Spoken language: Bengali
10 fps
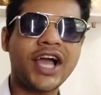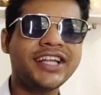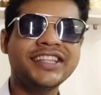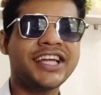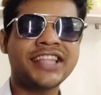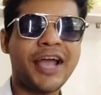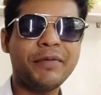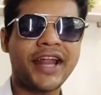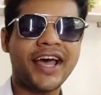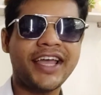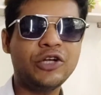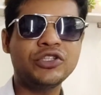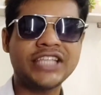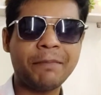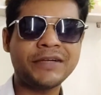গোলাকৃতি আর থাকবে না একটু
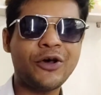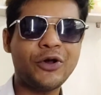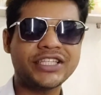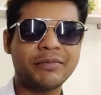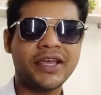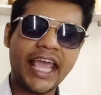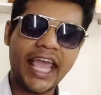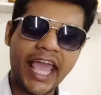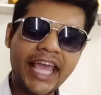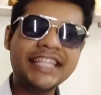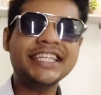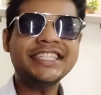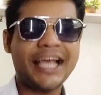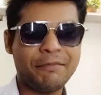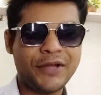চ্যাপটা হয়ে যাবে এই যে
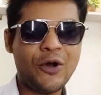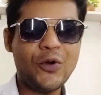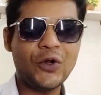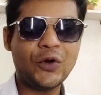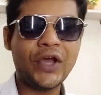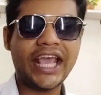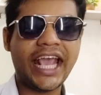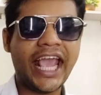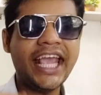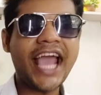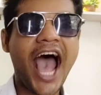চ্যাপটা হইল এই